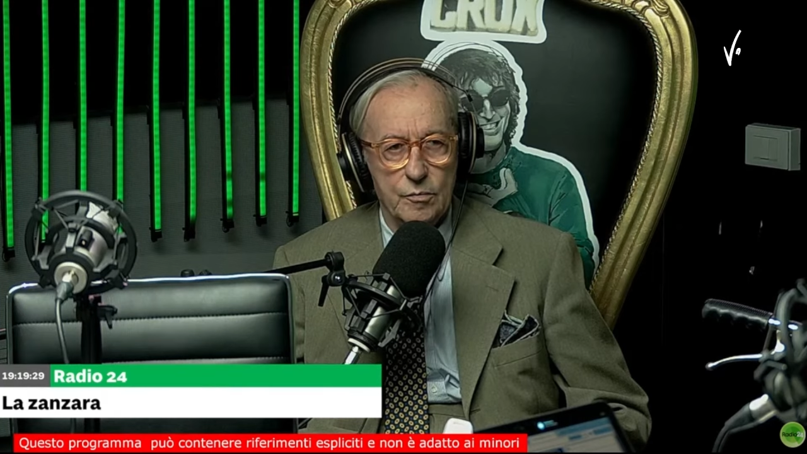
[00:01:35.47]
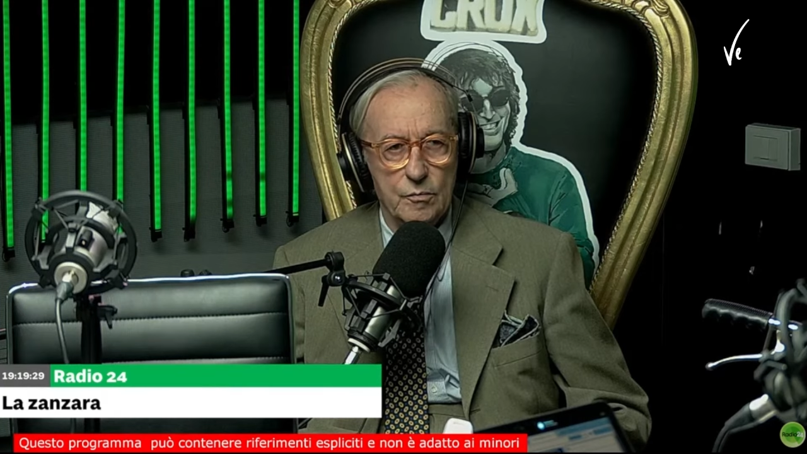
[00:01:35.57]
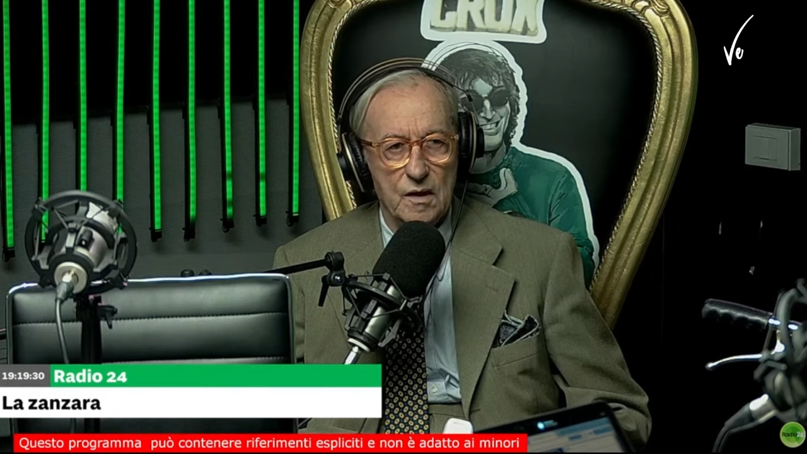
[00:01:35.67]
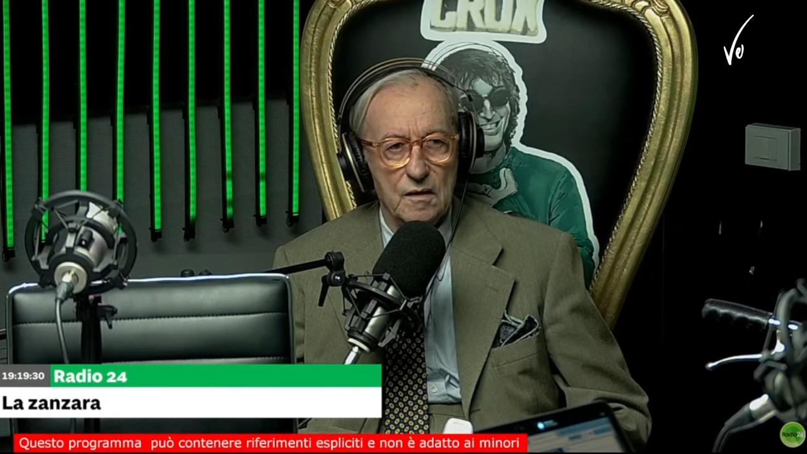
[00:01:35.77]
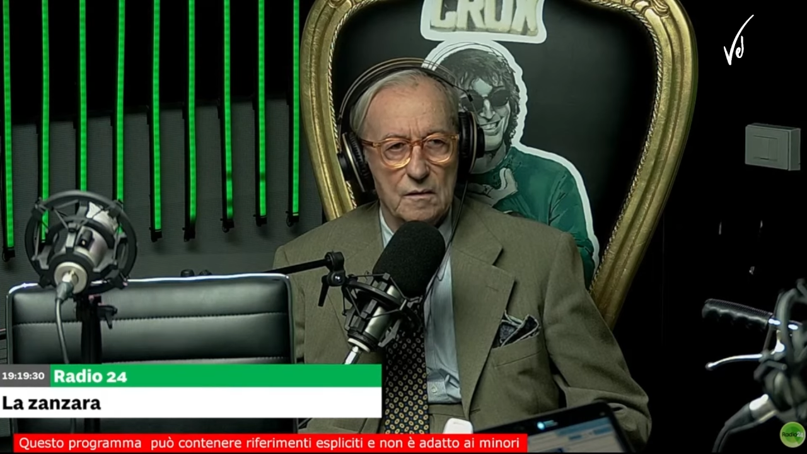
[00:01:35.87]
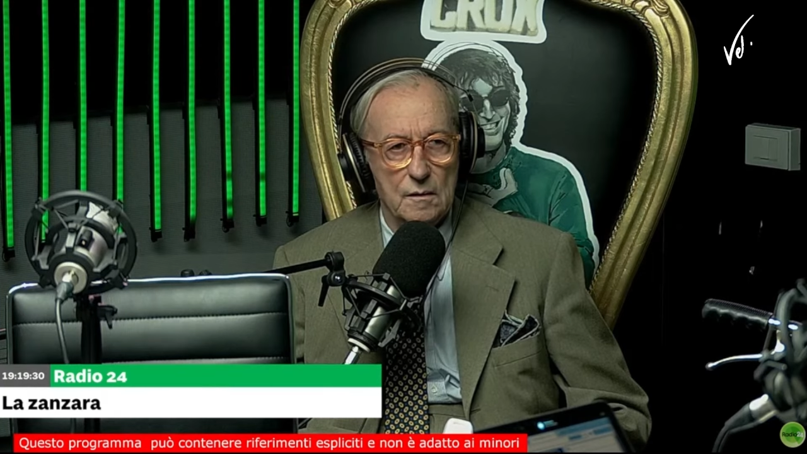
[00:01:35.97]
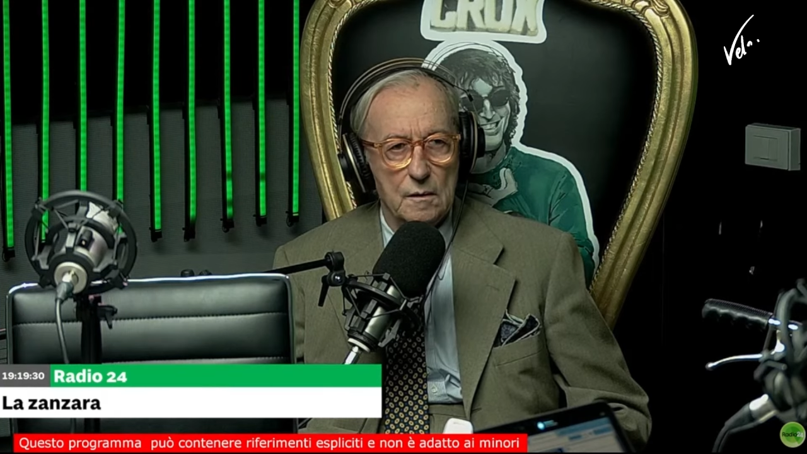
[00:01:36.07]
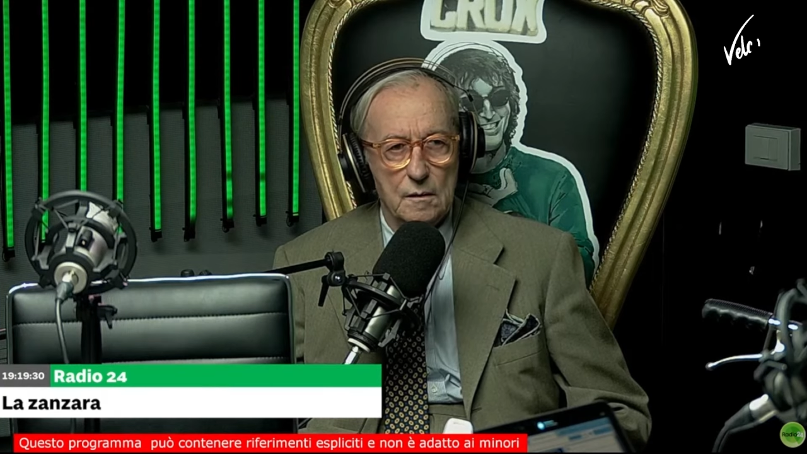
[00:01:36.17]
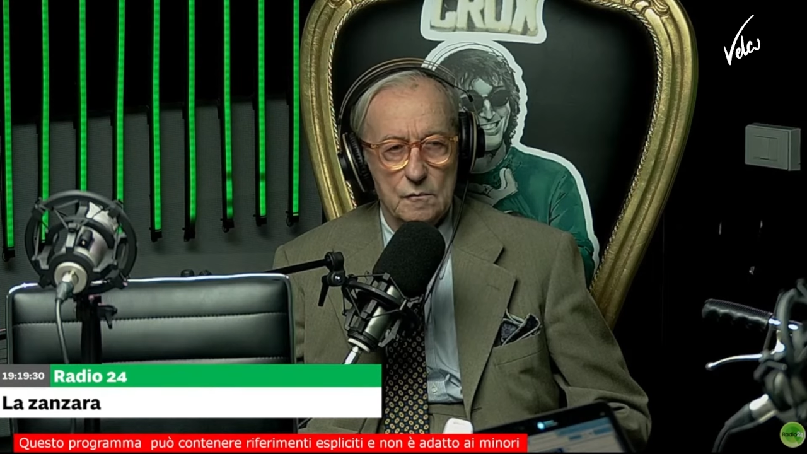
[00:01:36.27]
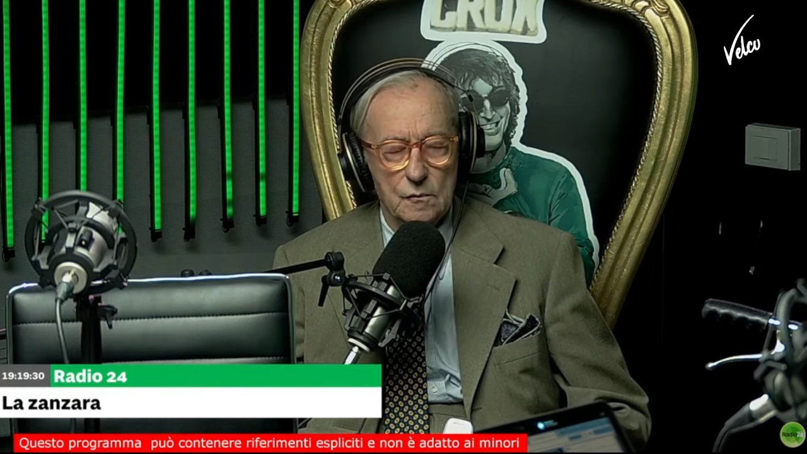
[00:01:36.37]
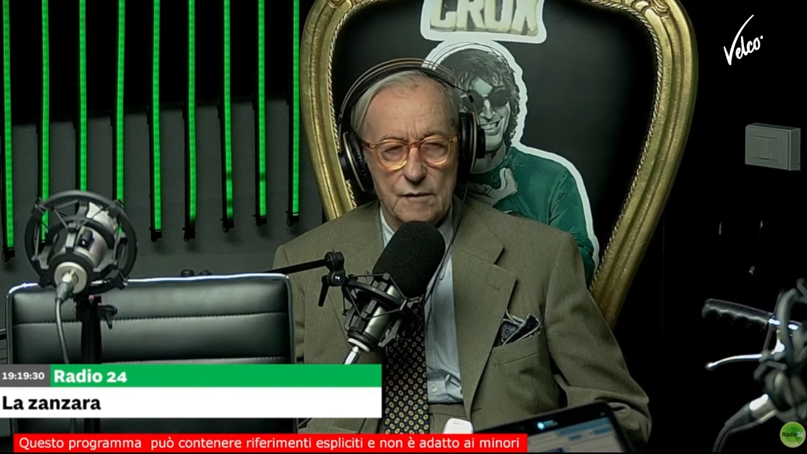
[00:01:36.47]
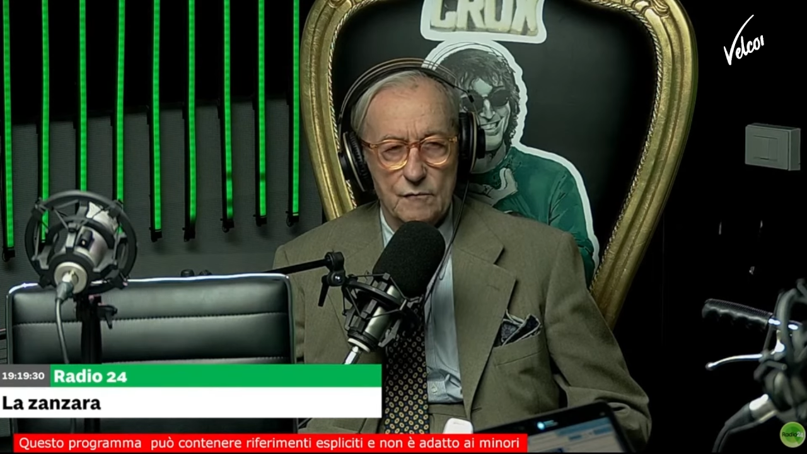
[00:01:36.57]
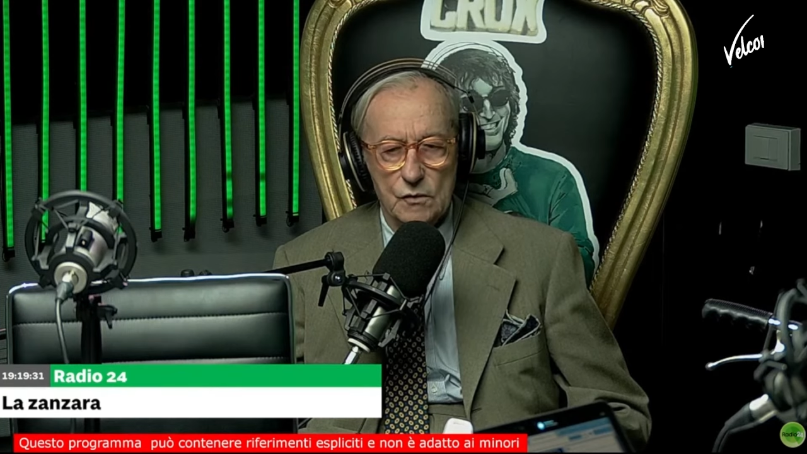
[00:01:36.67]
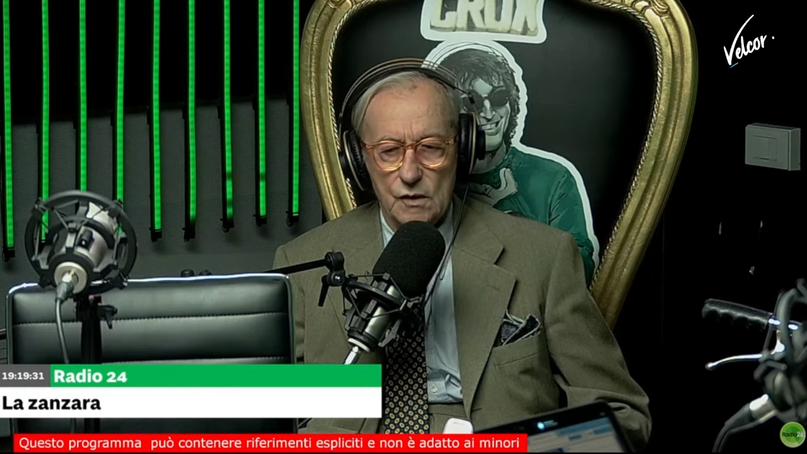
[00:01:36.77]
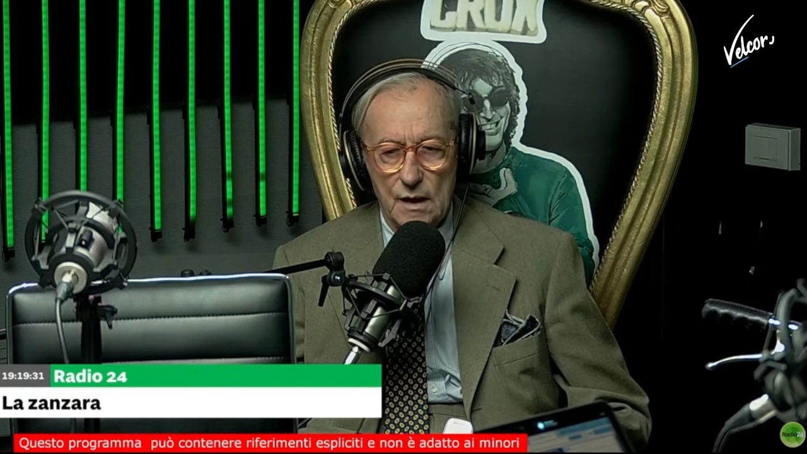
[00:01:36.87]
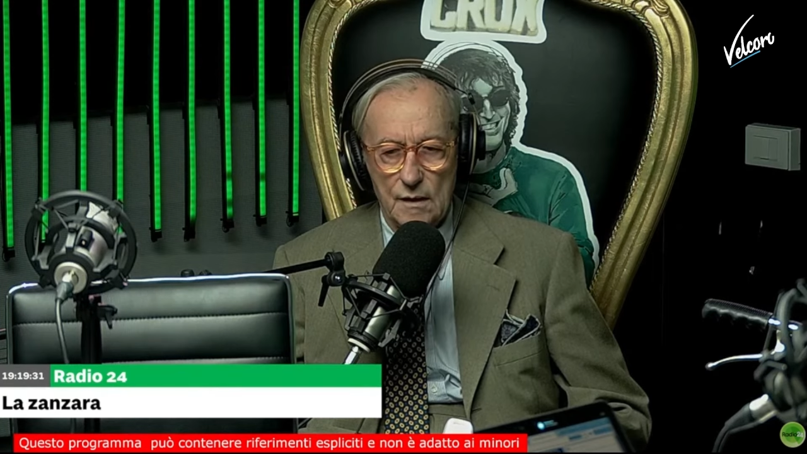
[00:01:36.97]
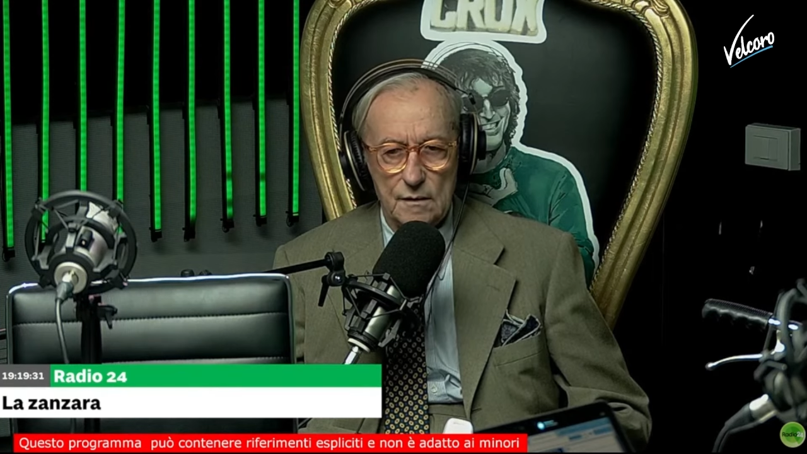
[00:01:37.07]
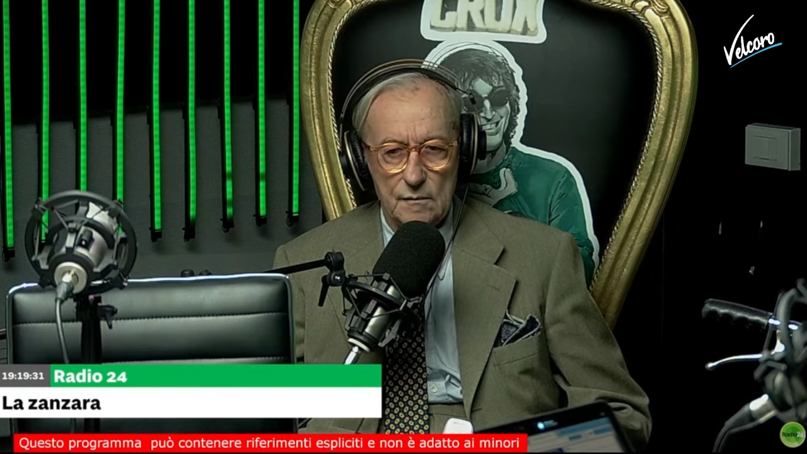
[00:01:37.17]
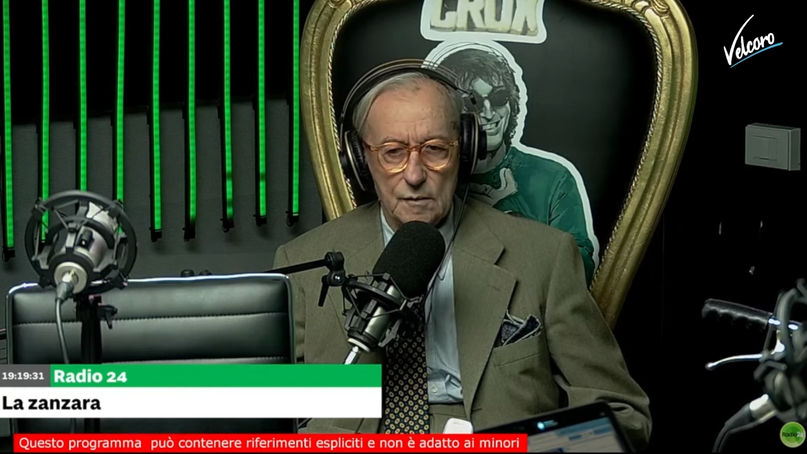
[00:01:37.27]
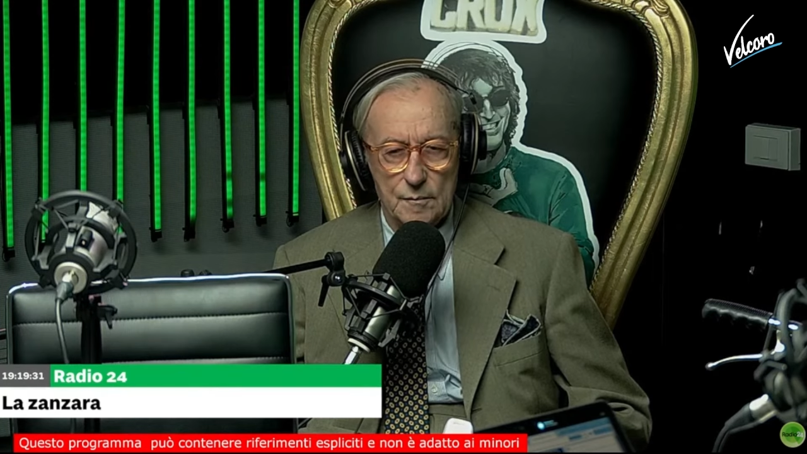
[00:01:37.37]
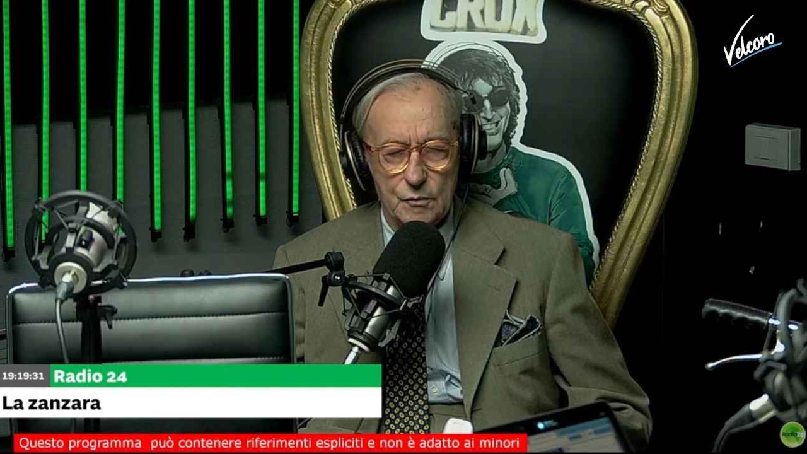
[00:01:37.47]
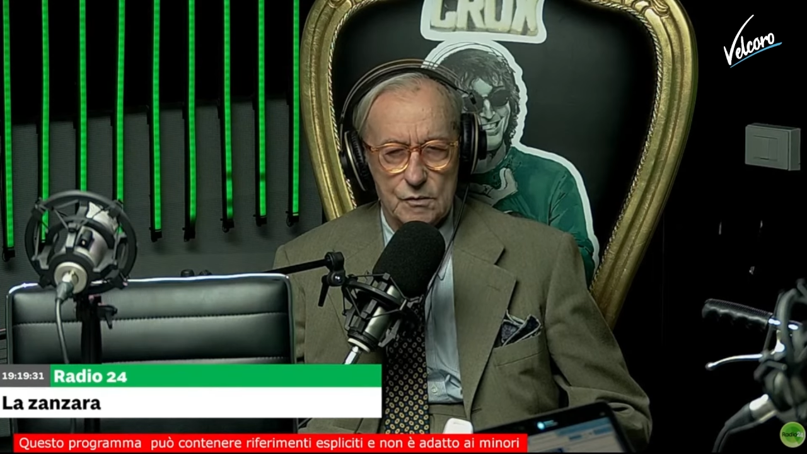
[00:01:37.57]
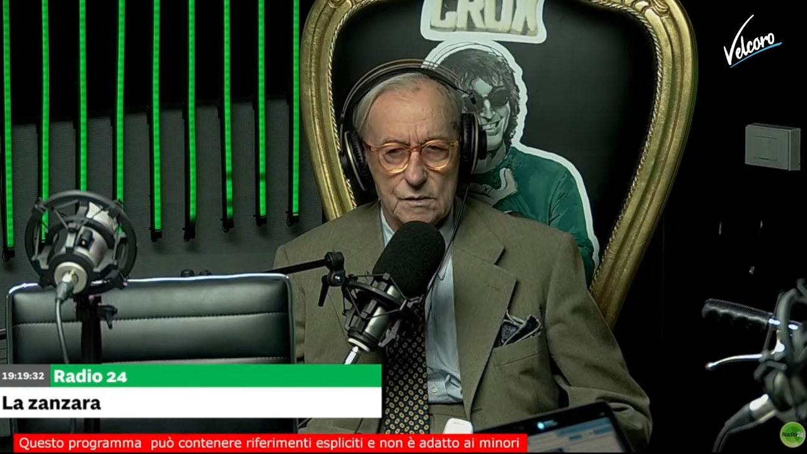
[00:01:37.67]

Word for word: copula non è volgare, è una poesia.